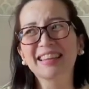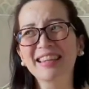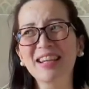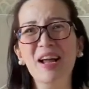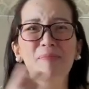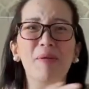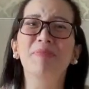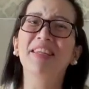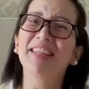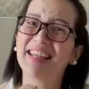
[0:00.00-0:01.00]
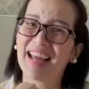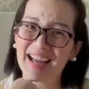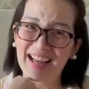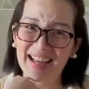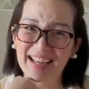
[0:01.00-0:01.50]
tinop up din nila.
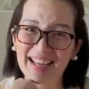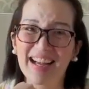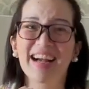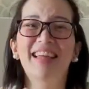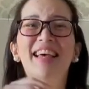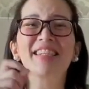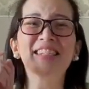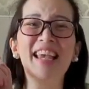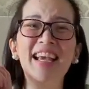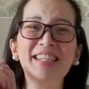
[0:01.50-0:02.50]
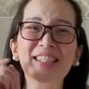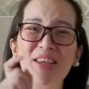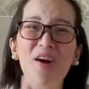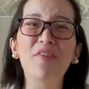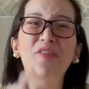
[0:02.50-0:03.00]
Oh, the
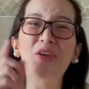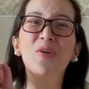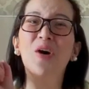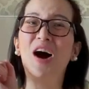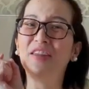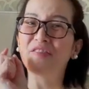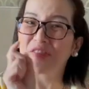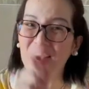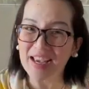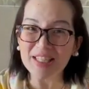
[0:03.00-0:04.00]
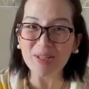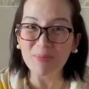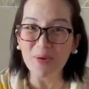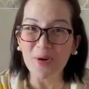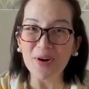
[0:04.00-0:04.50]
60 of you on
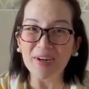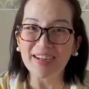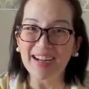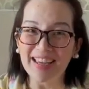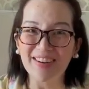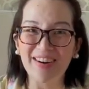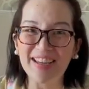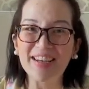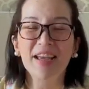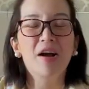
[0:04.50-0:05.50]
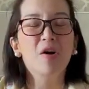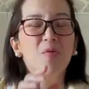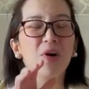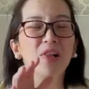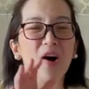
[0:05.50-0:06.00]
Facebook ngayon
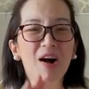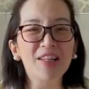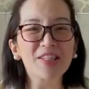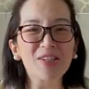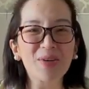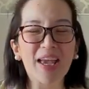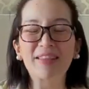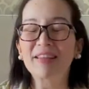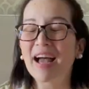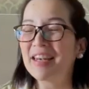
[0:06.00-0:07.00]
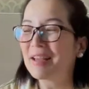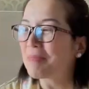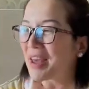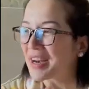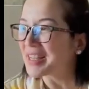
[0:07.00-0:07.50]
will also get at
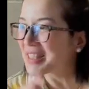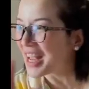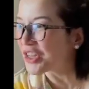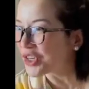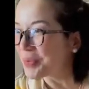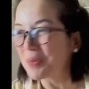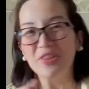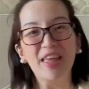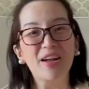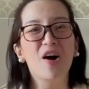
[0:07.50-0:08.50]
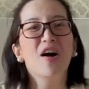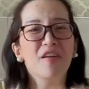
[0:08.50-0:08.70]
parang extension ng birthday ko,